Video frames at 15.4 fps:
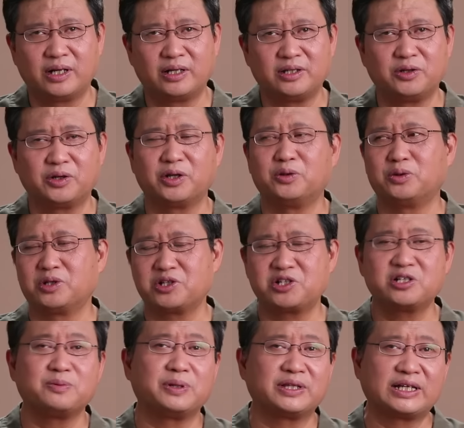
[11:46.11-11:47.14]
啊，有很多的
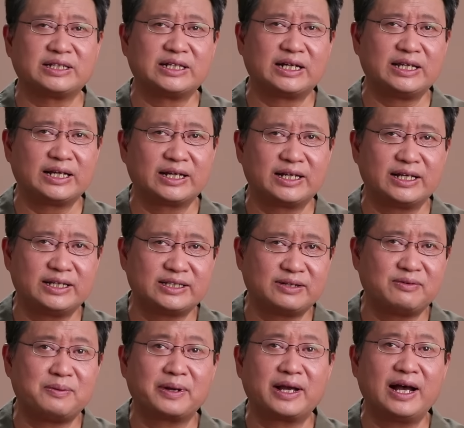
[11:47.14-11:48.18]
视频，大家也可以在
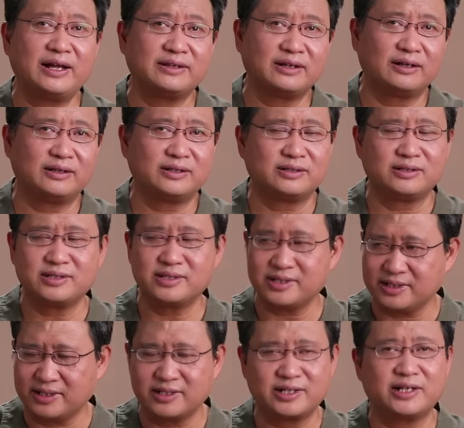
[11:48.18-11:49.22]
外面看到了，
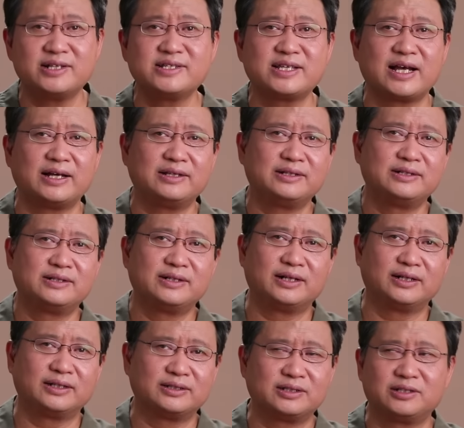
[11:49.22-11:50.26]
死的是很惨。
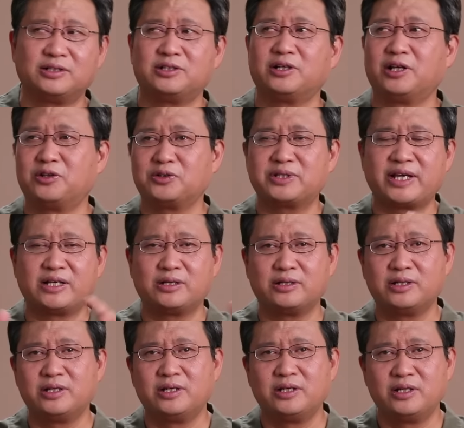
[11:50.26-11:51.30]
啊，人都
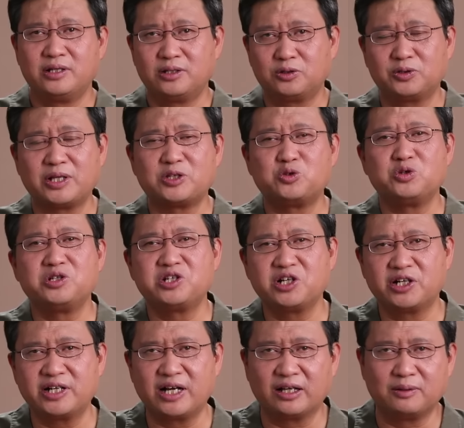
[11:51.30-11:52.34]
在军
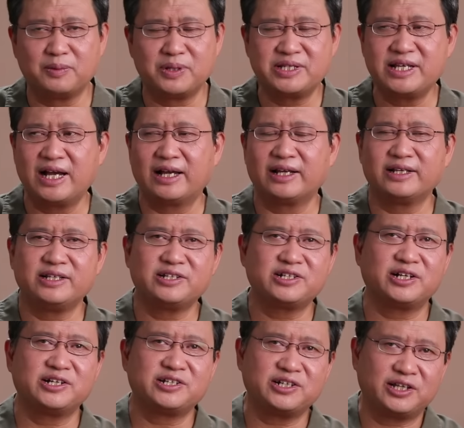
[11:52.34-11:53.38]
车上没下来，一
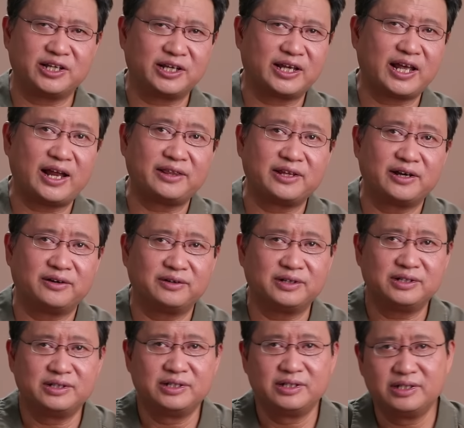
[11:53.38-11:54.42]
车一车的干掉了，
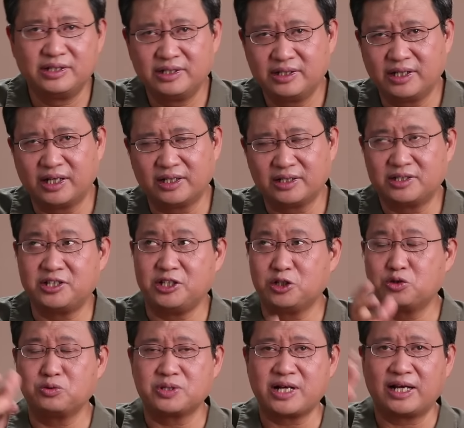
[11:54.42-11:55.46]
啊，集
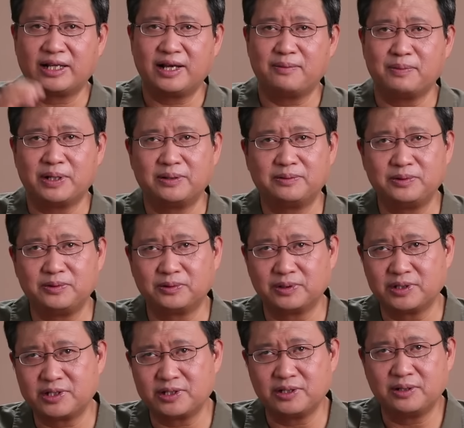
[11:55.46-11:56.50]
束炸弹嘛，用
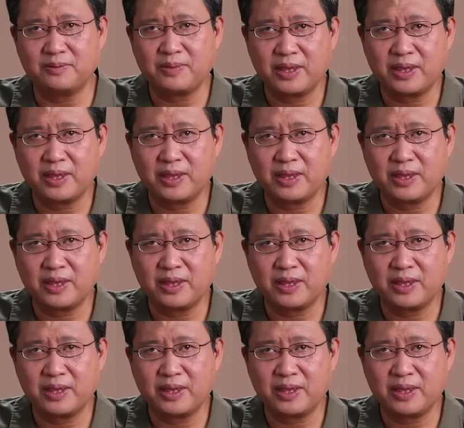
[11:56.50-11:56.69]
的是。